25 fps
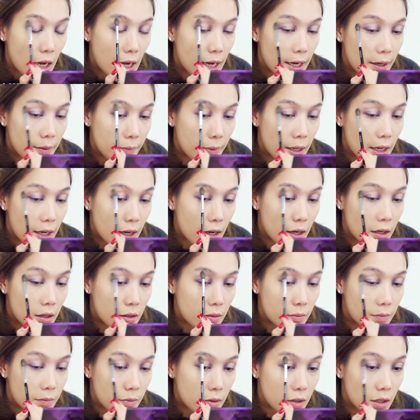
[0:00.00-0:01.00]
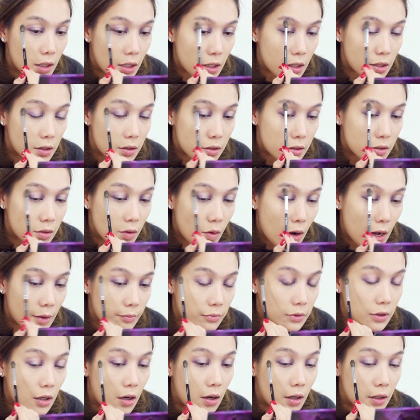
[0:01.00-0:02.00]
ให้มันมีควา
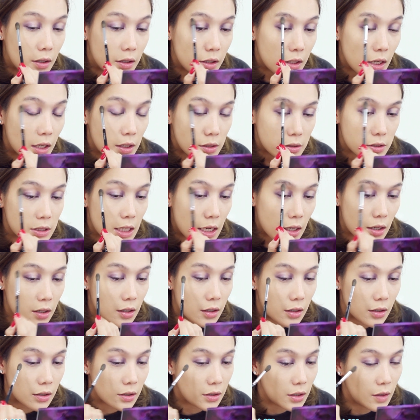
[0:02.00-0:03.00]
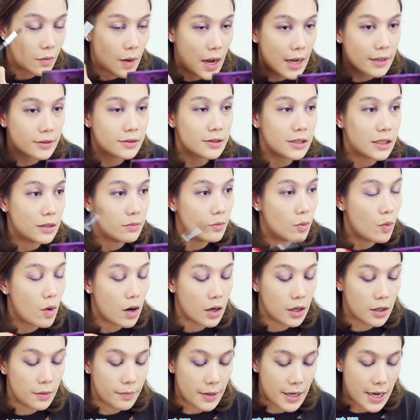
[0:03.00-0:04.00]
มต่อเนื่องจากระหว่างสีม่ว
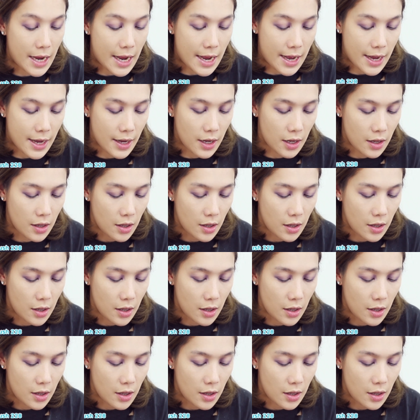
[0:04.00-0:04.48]
งขึ้นไปหา